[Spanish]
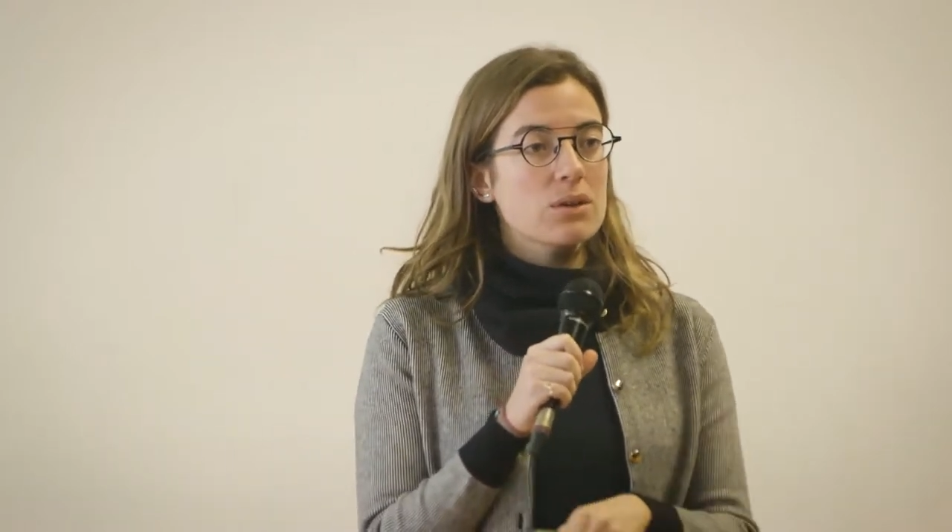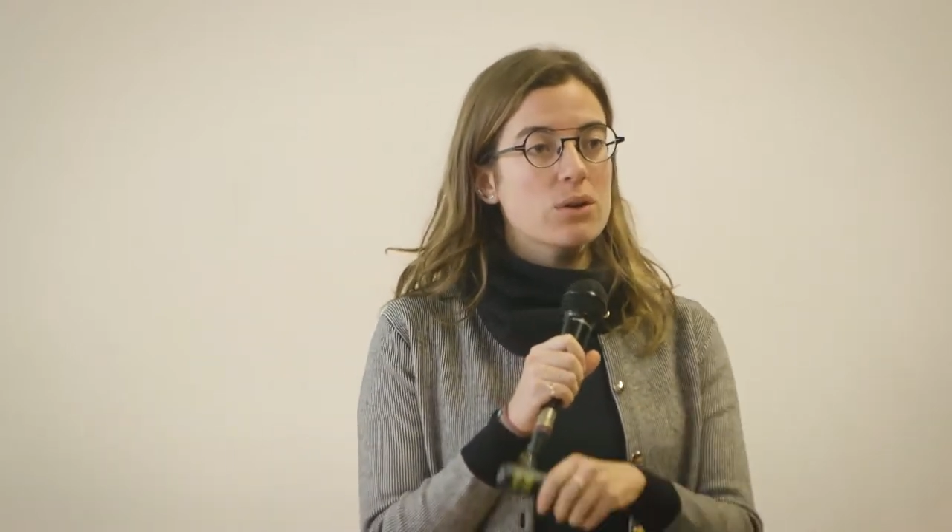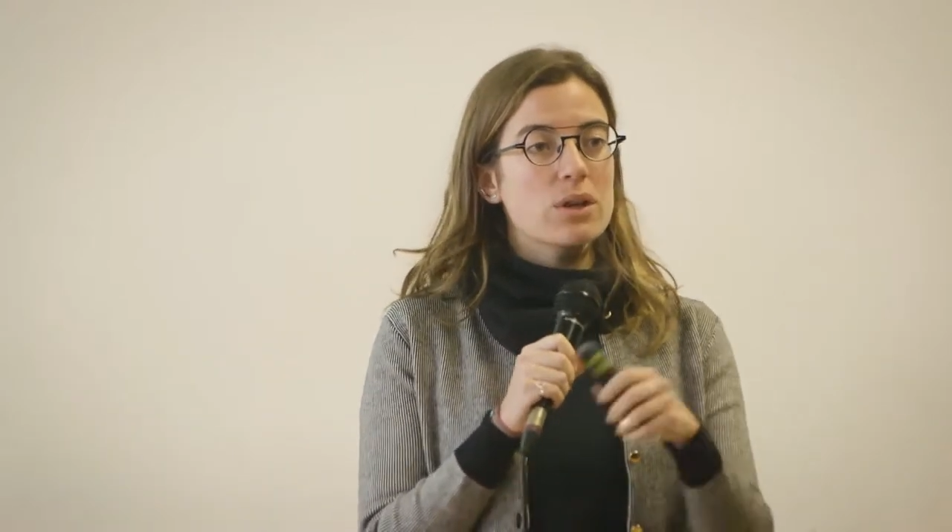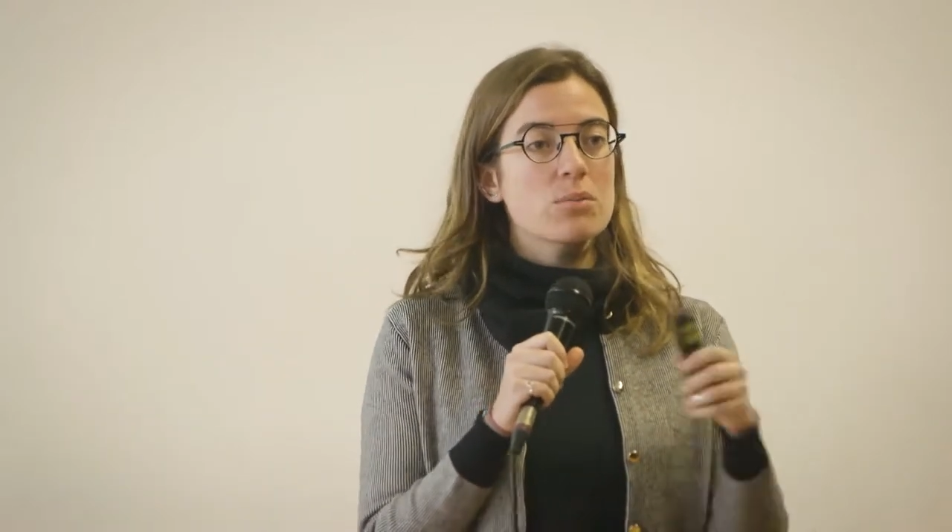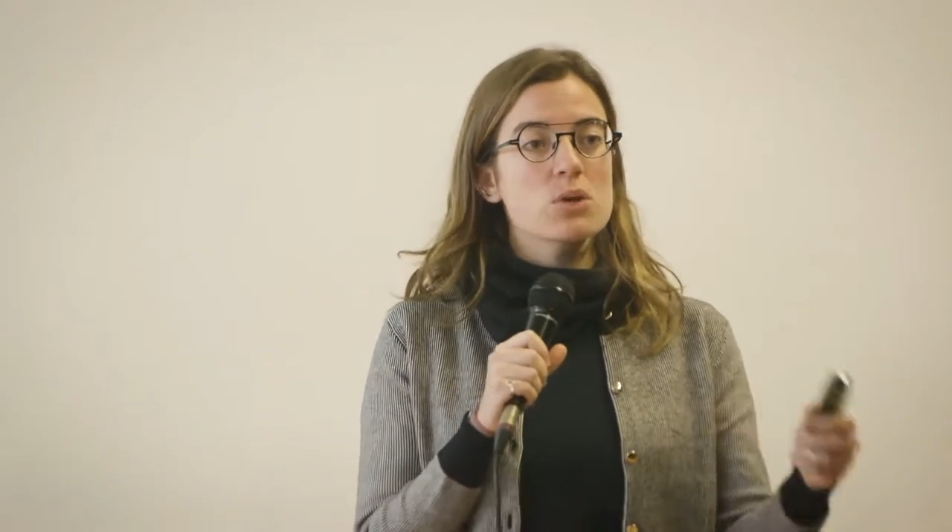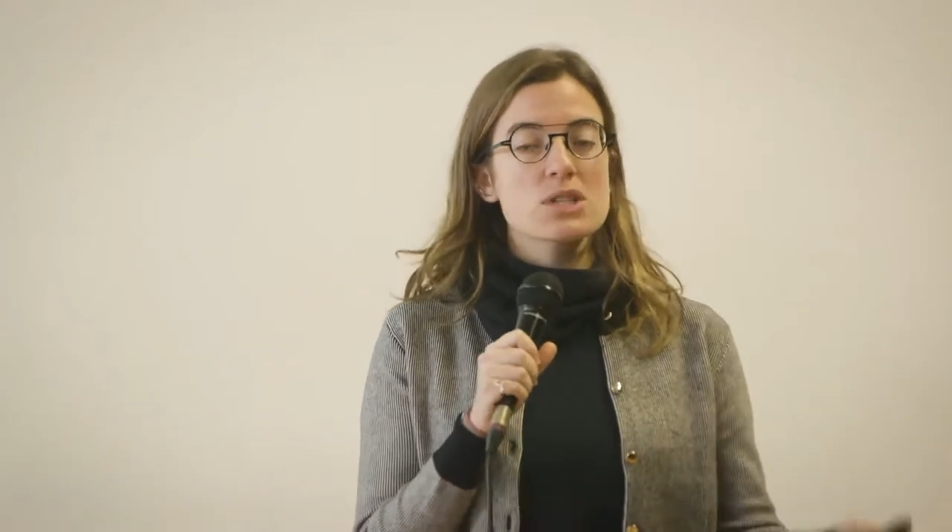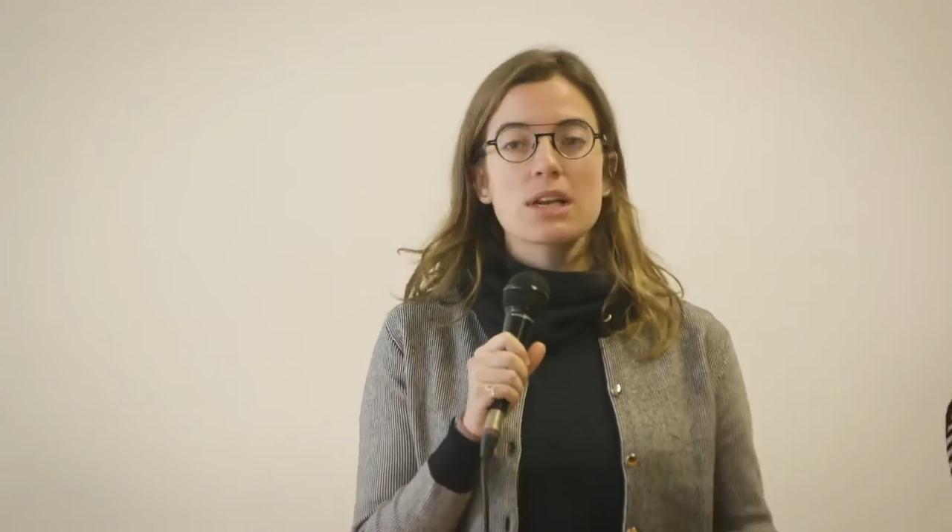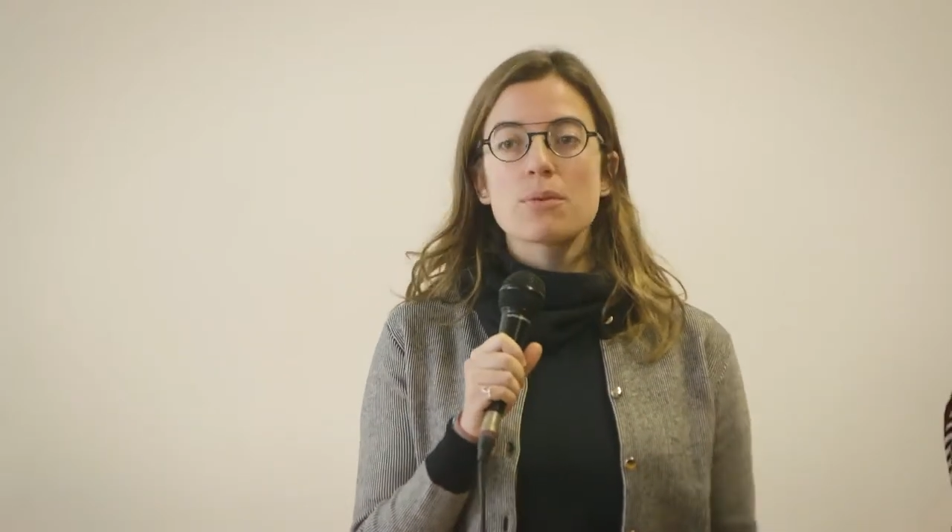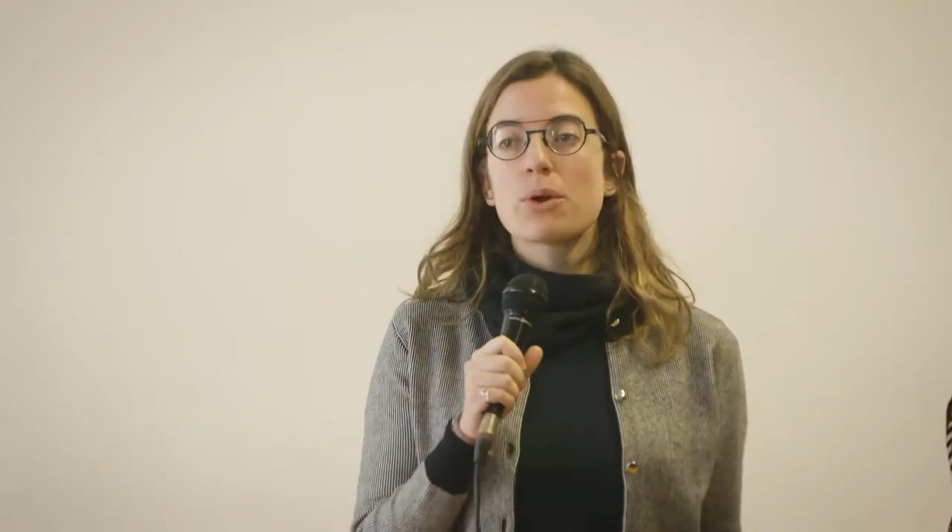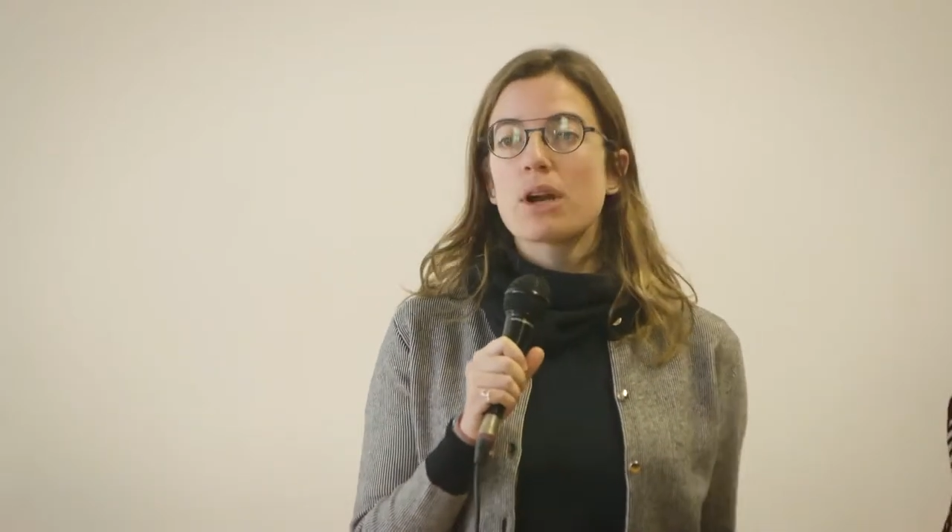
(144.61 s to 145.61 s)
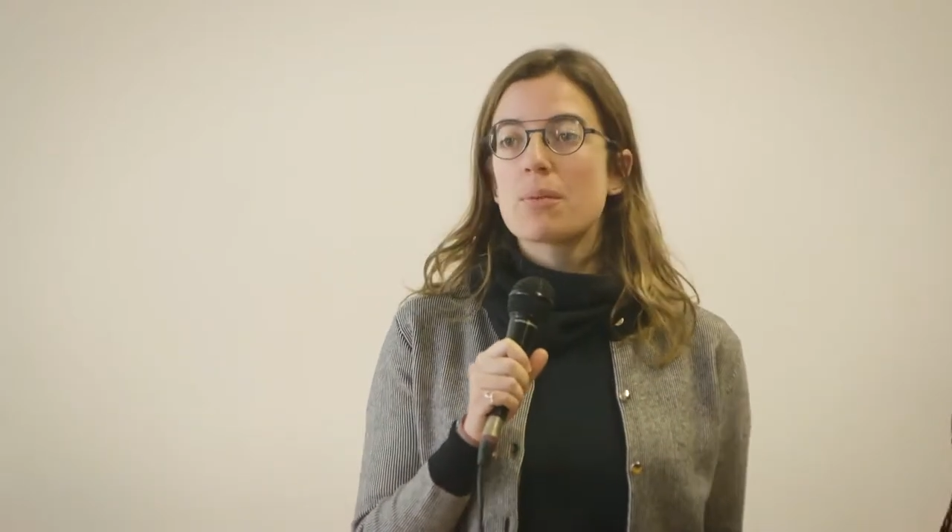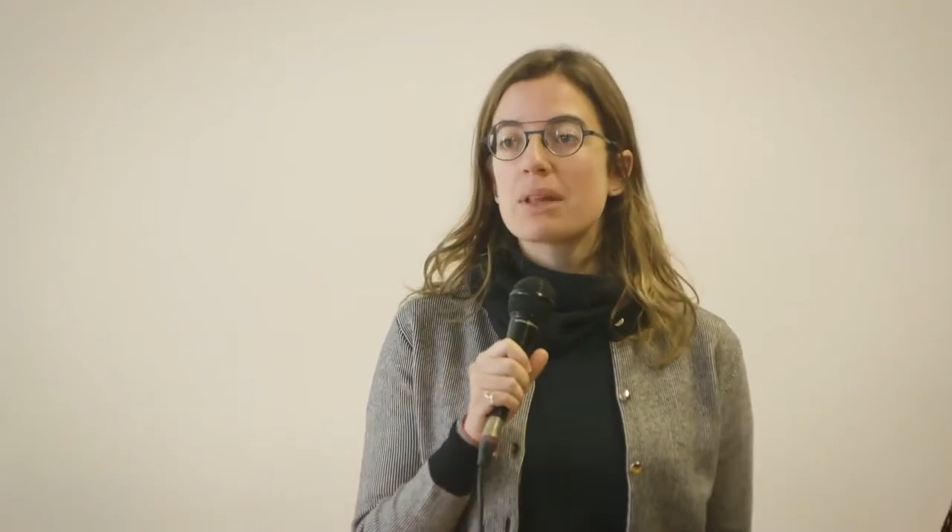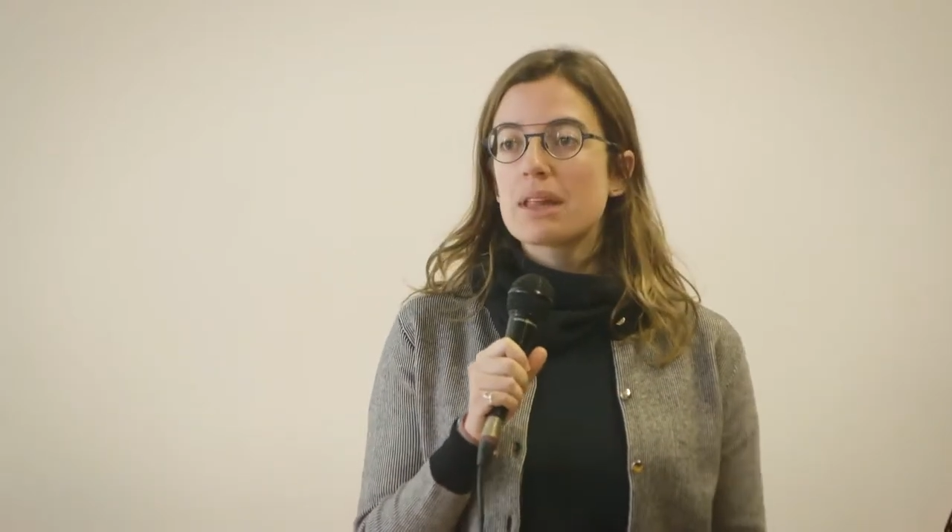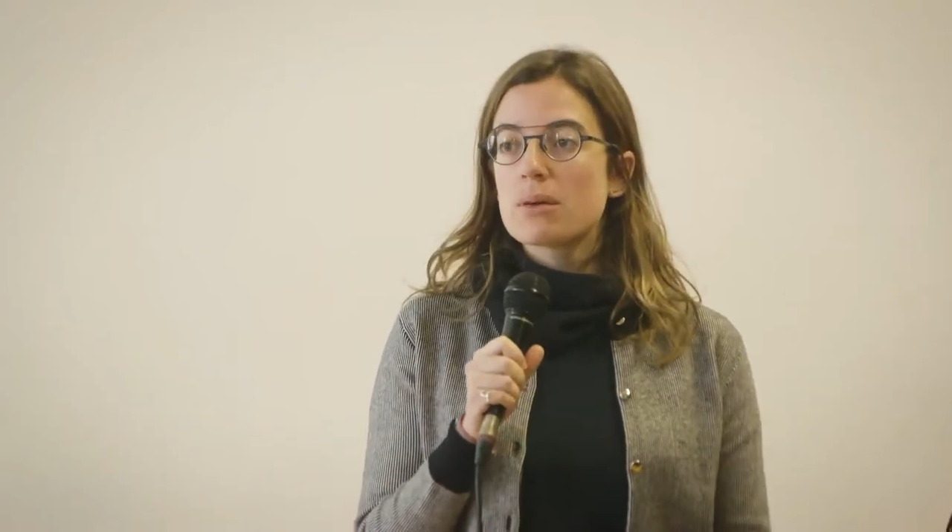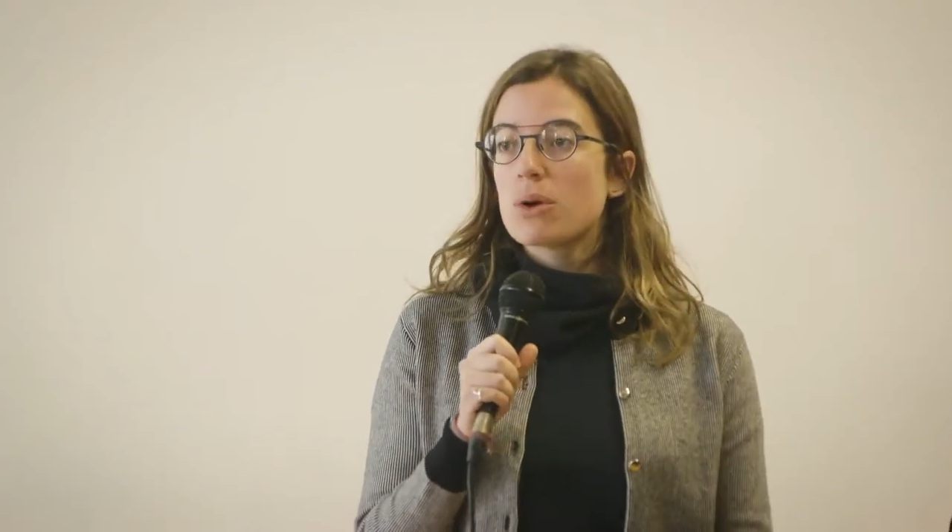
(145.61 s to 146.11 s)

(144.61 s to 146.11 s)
cogimos el programa de